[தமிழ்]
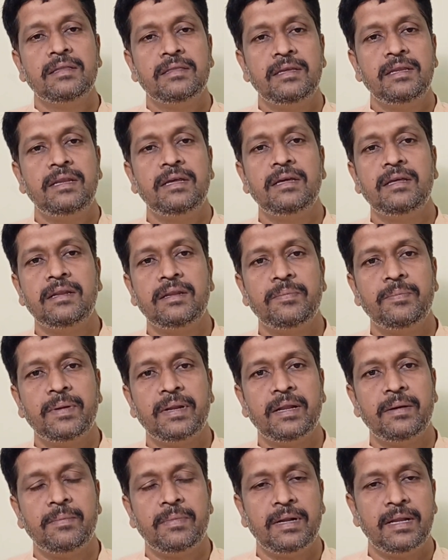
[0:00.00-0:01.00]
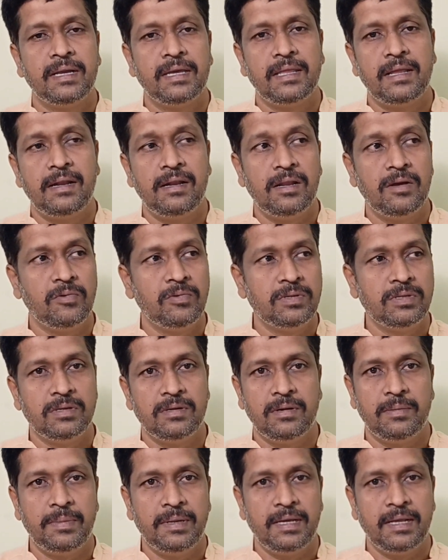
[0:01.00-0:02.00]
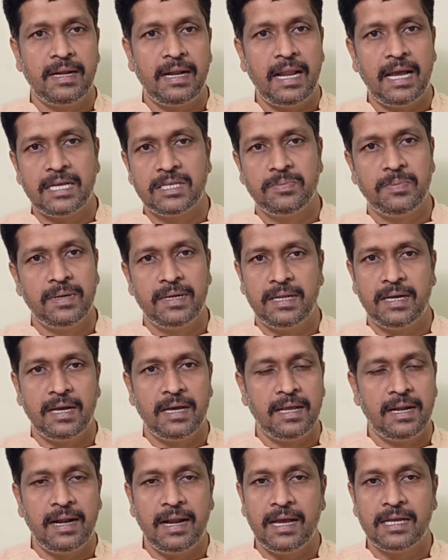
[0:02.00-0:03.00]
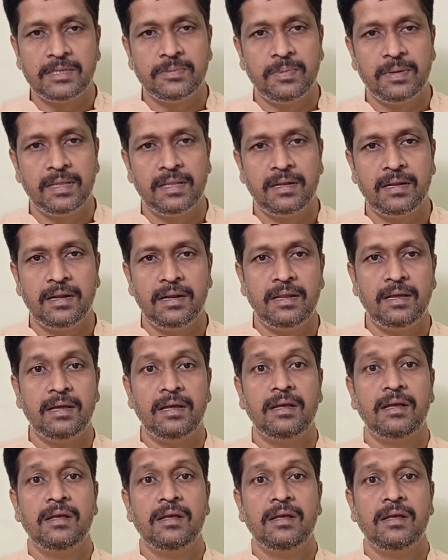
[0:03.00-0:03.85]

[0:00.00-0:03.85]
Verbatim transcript: திடீர்னு இப்போ என்ன பண்ணாங்க இதெல்லாம் கொஞ்சம் அப்படியே ரிலாக்ஸ் பண்ணிட்டாங்க ரிலாக்ஸ் பண்ணதுனால